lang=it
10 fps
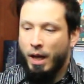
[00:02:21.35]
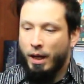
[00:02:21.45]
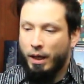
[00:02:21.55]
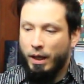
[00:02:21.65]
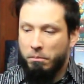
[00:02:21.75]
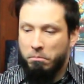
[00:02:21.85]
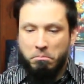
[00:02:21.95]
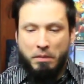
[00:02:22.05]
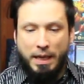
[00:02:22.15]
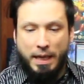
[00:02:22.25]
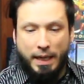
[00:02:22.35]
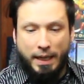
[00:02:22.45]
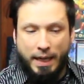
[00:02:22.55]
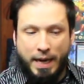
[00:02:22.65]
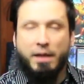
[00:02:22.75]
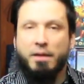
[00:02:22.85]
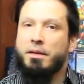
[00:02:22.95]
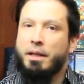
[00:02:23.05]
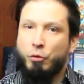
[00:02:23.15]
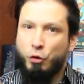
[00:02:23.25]
Uh, le, le,
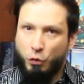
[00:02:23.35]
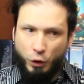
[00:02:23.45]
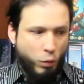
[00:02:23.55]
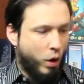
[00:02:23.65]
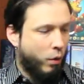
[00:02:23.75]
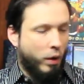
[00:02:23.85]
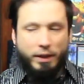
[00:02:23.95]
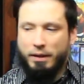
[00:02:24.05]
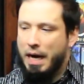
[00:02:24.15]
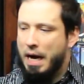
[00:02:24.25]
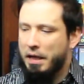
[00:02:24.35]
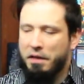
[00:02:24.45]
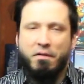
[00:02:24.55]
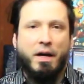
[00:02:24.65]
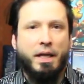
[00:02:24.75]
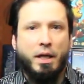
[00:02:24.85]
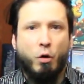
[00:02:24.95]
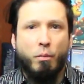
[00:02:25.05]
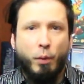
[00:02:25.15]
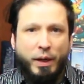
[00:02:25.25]
carte sono di buona qualità, i vari
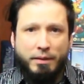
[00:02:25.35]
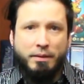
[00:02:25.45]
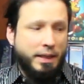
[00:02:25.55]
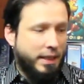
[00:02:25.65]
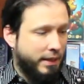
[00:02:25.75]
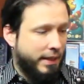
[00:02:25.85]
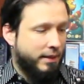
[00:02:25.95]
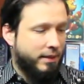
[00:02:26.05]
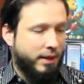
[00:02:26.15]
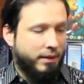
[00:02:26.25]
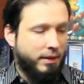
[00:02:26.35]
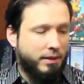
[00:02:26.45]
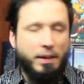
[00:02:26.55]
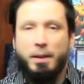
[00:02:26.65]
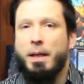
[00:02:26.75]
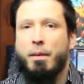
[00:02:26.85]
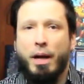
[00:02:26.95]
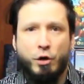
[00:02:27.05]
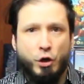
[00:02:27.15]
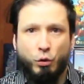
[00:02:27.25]
componentini, tessere, tesserine, le
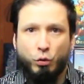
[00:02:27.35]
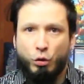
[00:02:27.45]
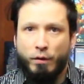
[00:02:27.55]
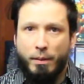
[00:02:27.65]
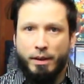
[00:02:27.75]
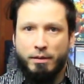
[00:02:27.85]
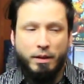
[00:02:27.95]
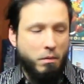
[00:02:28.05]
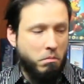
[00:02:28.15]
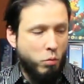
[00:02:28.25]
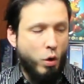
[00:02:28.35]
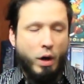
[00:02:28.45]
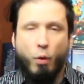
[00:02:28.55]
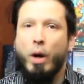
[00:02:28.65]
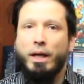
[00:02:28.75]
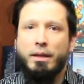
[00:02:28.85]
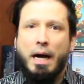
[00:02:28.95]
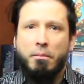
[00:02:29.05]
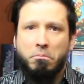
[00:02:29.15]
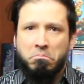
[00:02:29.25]
plance, tutto veramente di buona
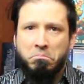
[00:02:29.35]
qualità